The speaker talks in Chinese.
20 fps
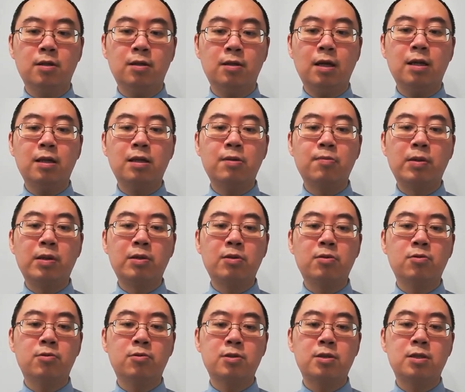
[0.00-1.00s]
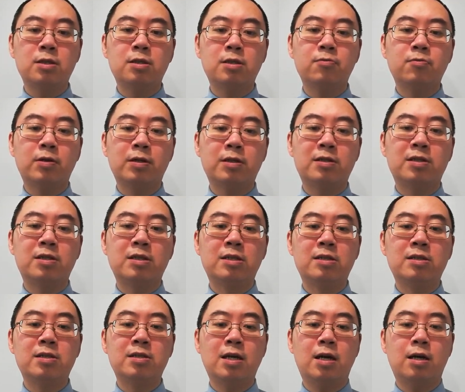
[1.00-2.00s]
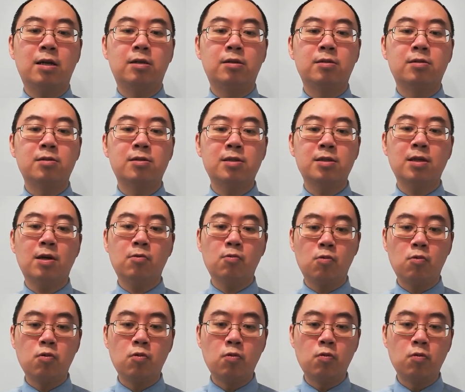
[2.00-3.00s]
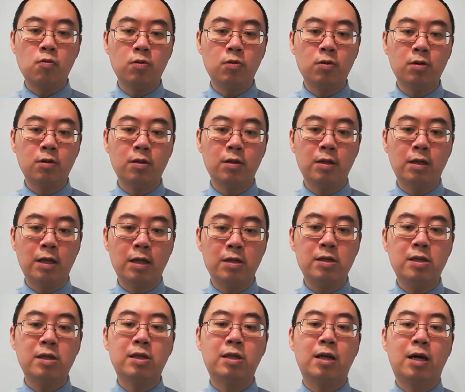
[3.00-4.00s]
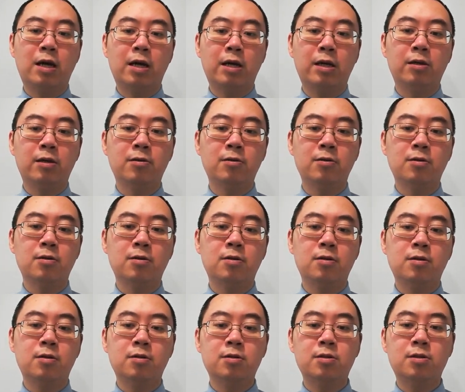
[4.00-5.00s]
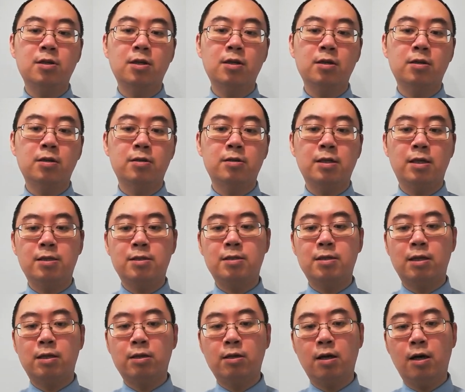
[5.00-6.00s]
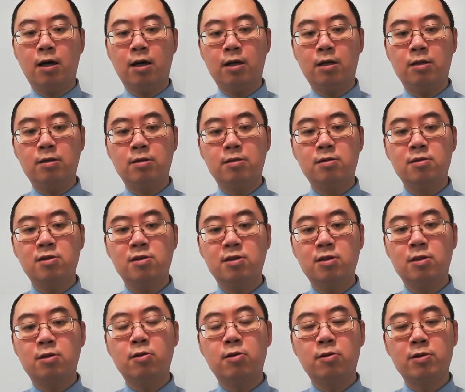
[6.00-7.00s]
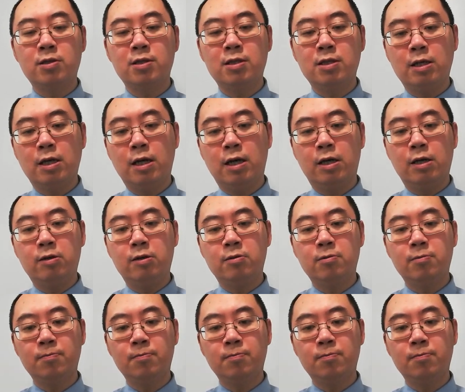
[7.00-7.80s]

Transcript: 但你们若是因为行善受苦，能忍耐，这在神看是可喜爱的。